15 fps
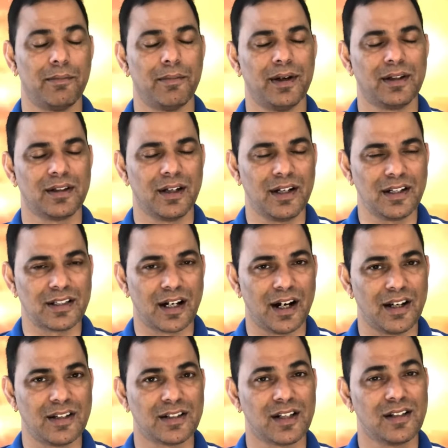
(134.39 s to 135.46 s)
मंथली
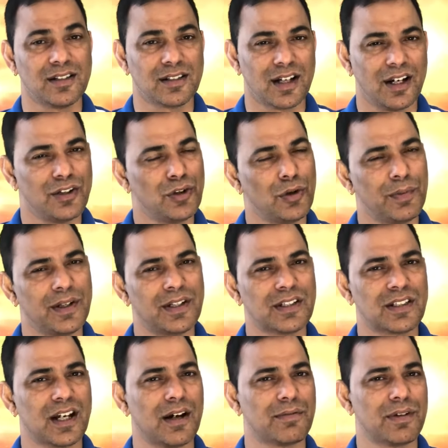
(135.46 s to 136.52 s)
साइन सन साइन जो भी जिस
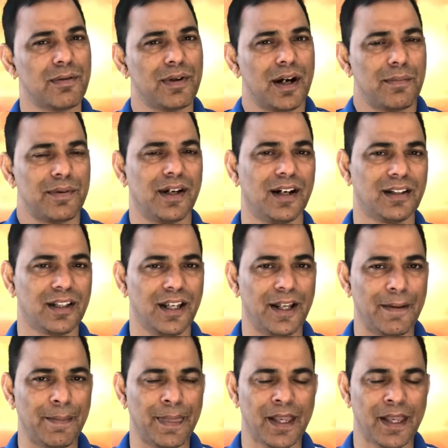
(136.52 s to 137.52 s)
हिसाब से भी आप जानते हैं